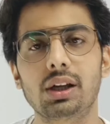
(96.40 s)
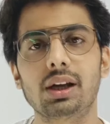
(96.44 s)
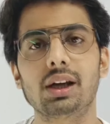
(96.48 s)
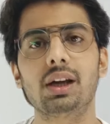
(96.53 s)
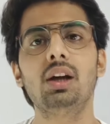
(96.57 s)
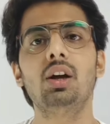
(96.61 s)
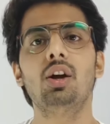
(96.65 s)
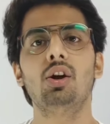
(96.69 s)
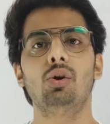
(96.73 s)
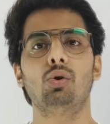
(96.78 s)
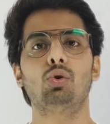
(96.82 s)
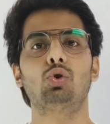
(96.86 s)
है
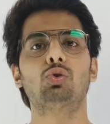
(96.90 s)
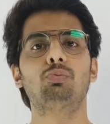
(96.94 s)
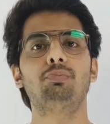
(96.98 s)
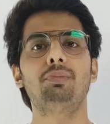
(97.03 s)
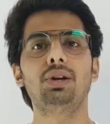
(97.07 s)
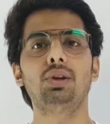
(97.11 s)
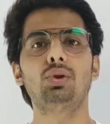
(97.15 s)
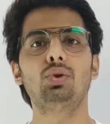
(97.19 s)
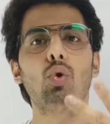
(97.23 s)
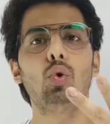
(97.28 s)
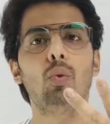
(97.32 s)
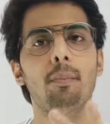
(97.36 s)

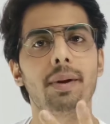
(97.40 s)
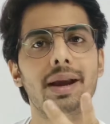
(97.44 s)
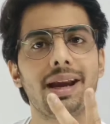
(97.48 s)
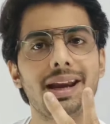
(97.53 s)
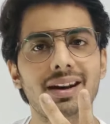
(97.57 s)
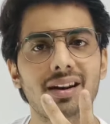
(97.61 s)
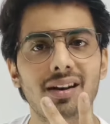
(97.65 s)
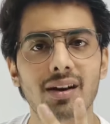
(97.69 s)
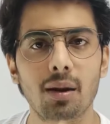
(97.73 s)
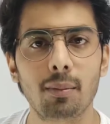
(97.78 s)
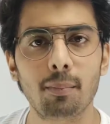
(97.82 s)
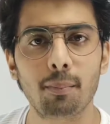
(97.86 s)
उसमें दो
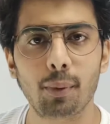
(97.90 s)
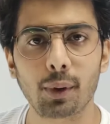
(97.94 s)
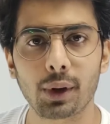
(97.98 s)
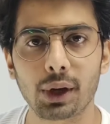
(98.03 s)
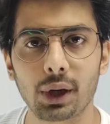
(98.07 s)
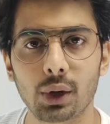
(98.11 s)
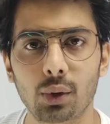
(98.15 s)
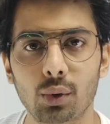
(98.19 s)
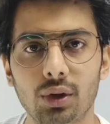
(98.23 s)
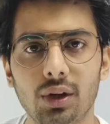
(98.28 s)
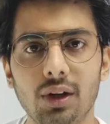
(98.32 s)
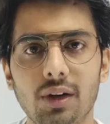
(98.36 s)
मेन
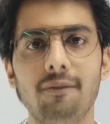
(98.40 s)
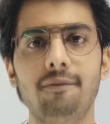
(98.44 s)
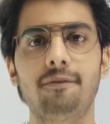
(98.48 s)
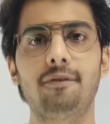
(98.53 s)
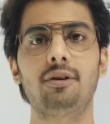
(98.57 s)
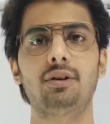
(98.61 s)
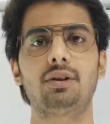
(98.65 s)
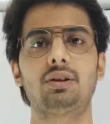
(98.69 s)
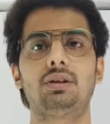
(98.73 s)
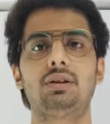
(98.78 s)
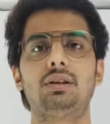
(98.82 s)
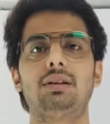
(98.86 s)
कंपोनेंट होता है
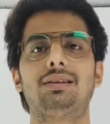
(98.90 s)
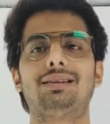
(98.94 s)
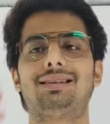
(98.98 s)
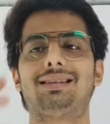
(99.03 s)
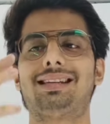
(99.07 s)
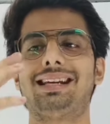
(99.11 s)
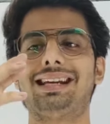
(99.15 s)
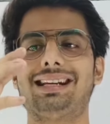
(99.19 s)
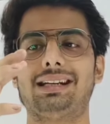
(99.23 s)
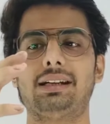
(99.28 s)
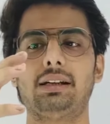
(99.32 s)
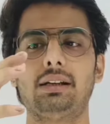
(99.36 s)
फर्स्ट इज
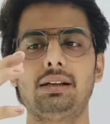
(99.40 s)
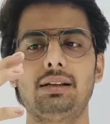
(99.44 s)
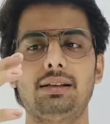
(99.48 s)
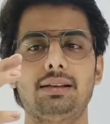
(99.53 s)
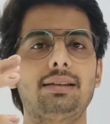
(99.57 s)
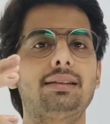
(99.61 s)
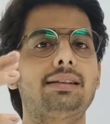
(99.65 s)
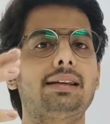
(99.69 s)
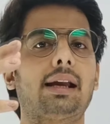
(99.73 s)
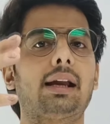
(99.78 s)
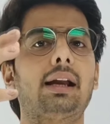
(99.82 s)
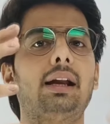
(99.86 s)
स्टेटर
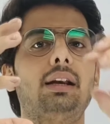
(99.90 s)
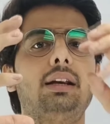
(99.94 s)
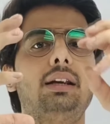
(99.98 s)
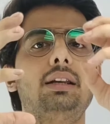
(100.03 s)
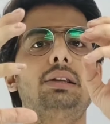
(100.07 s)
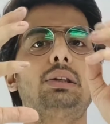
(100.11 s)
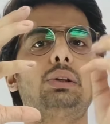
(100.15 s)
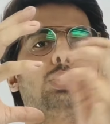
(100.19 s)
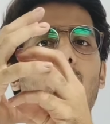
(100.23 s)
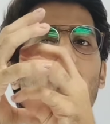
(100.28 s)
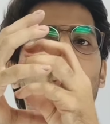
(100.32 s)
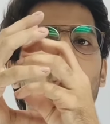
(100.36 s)
सेकेंड
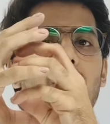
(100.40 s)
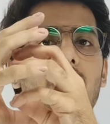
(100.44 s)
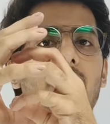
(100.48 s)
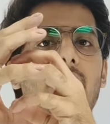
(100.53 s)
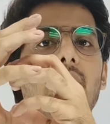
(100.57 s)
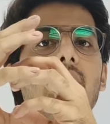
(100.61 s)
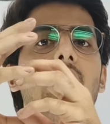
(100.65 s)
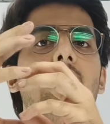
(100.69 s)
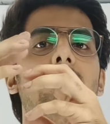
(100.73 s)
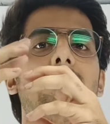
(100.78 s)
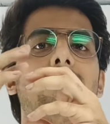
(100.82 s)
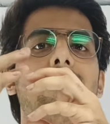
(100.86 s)
इज
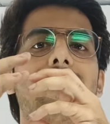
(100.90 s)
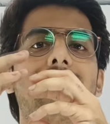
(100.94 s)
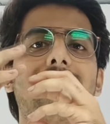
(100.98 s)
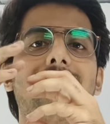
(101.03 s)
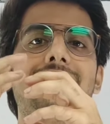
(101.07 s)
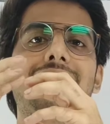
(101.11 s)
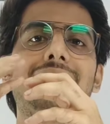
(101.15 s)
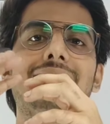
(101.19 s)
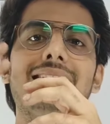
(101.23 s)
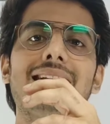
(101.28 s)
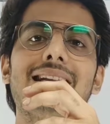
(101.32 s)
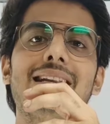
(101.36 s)
रोटर
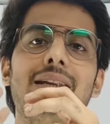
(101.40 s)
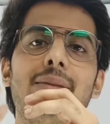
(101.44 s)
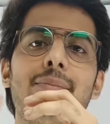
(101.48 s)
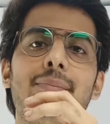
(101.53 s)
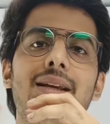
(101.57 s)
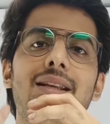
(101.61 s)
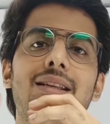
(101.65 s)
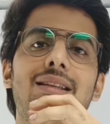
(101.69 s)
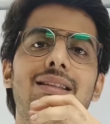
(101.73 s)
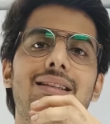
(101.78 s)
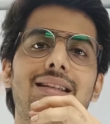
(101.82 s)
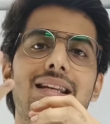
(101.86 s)
स्टेटर
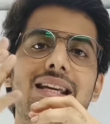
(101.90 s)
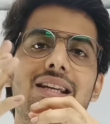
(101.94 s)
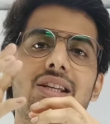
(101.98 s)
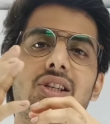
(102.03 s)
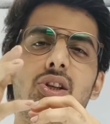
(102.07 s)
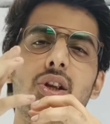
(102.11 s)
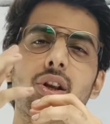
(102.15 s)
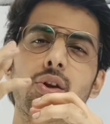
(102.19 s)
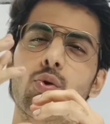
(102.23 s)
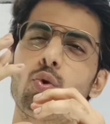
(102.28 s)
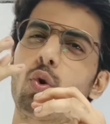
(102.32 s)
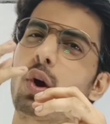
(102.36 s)
रिमेन
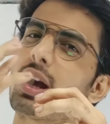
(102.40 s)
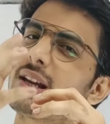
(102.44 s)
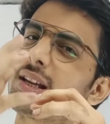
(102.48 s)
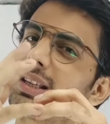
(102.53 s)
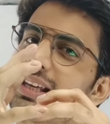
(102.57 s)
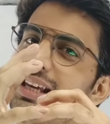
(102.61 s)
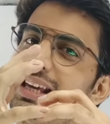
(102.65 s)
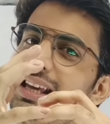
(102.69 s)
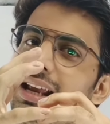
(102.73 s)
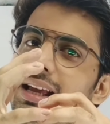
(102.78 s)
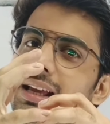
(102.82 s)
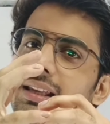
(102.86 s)
स्टेशनरी वो
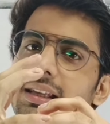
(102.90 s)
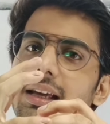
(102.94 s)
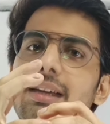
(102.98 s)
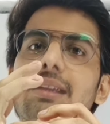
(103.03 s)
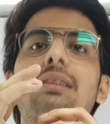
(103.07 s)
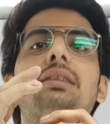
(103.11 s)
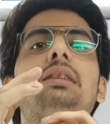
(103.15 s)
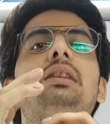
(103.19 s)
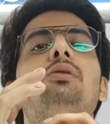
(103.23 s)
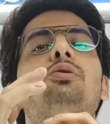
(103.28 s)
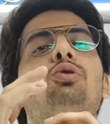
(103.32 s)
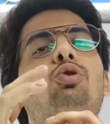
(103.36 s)
ऐसे ही रहता है
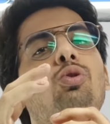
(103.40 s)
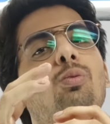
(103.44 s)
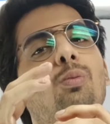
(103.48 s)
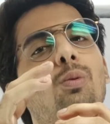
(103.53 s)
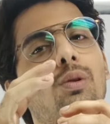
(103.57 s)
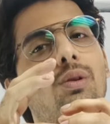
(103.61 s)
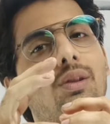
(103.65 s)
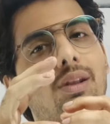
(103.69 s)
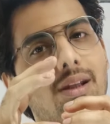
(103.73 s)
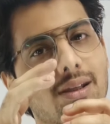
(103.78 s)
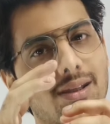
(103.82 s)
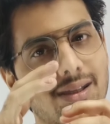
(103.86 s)
इसलिए उसको
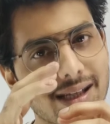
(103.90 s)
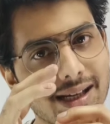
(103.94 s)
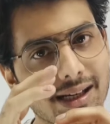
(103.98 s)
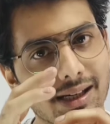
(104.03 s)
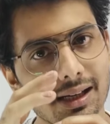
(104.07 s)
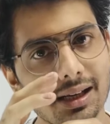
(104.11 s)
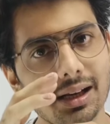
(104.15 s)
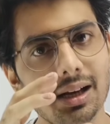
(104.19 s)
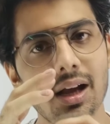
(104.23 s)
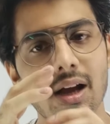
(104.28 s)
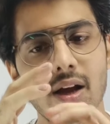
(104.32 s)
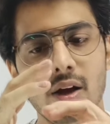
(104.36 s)
बोलते हैं
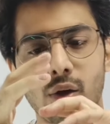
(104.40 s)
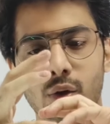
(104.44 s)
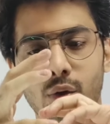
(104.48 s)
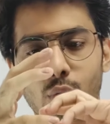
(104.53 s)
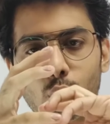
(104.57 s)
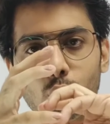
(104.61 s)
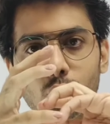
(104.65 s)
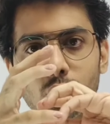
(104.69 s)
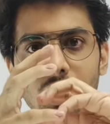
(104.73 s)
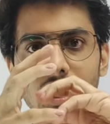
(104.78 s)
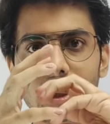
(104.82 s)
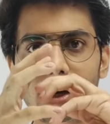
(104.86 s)
स्टेटर
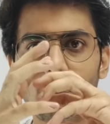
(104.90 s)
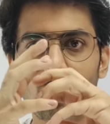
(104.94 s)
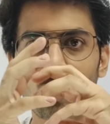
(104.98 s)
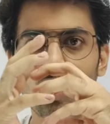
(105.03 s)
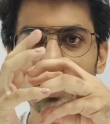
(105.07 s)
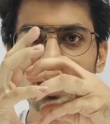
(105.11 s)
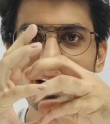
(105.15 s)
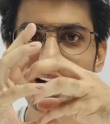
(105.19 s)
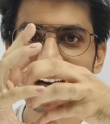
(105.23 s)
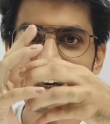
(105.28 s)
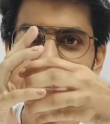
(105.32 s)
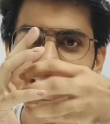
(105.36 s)
रोटर
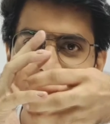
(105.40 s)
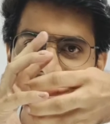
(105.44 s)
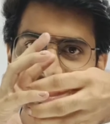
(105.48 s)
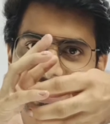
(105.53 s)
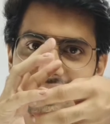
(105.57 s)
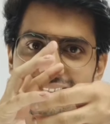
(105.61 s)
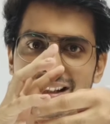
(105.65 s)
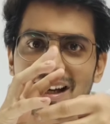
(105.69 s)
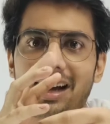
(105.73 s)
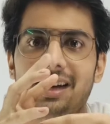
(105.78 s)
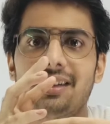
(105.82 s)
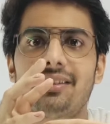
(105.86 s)
रोटेट
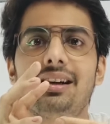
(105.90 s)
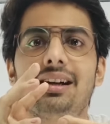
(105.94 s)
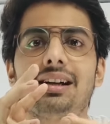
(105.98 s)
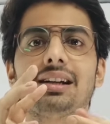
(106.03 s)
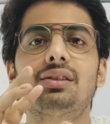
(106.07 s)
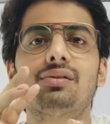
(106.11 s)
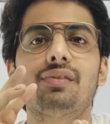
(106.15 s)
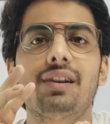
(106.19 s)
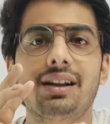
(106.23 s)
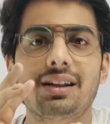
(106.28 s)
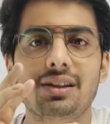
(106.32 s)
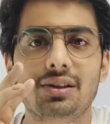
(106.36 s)
करता है
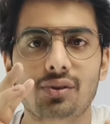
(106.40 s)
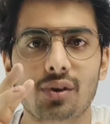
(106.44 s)
दैट्स वाई इज